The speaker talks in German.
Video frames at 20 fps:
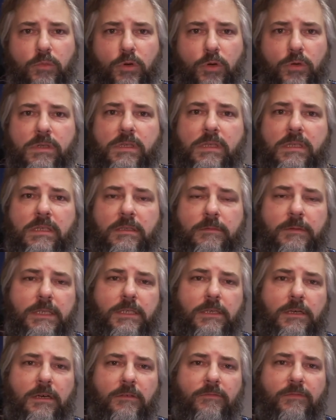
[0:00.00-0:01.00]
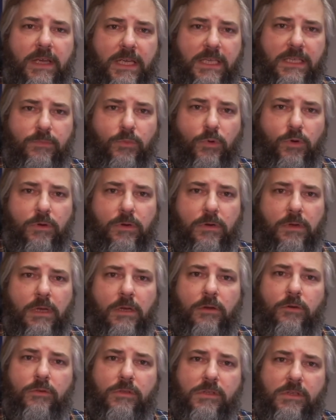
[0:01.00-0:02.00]
Twitter, Facebook
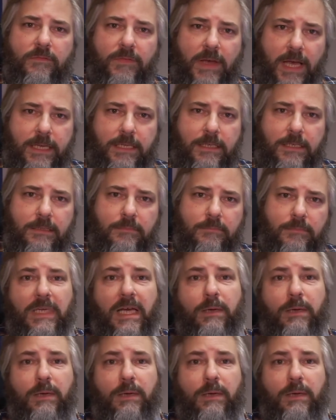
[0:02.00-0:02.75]
und so weiter.